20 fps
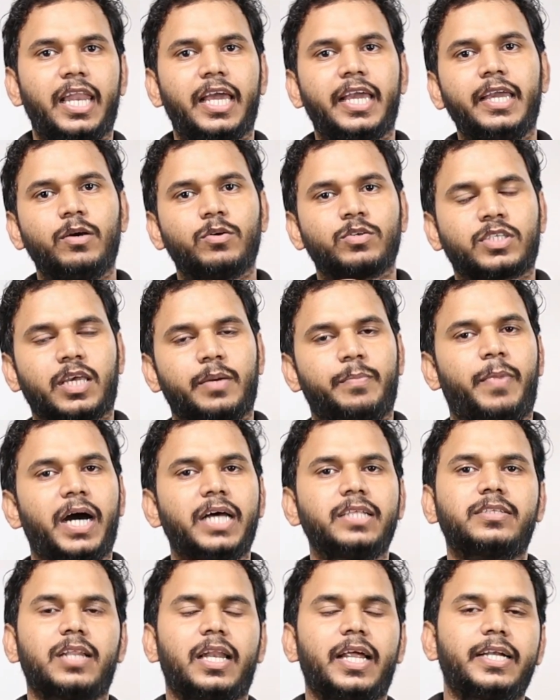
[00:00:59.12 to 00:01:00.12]
डालेंगे उसके
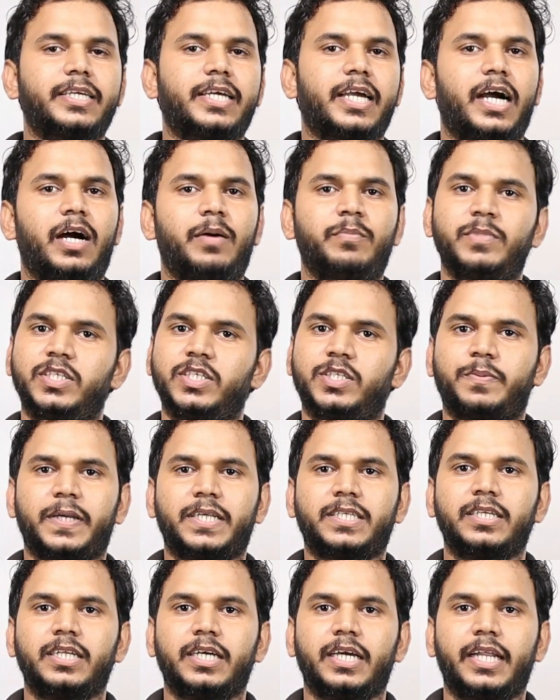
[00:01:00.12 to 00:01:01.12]
बाद स्लाइड का हम
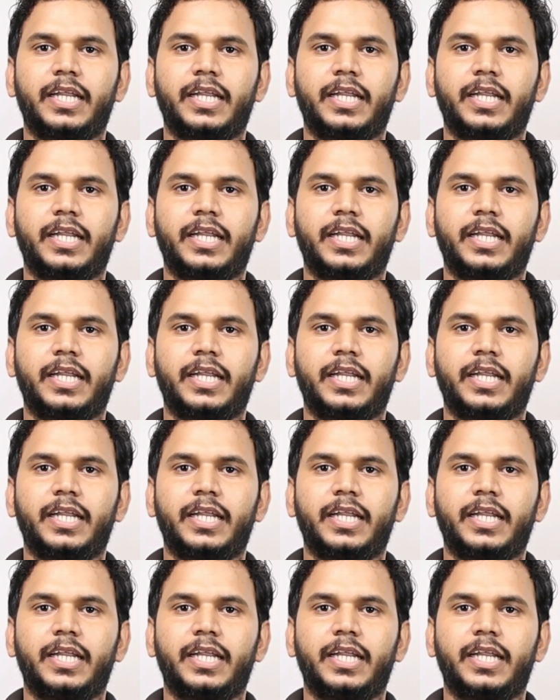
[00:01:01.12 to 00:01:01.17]
इंस्पेक्शन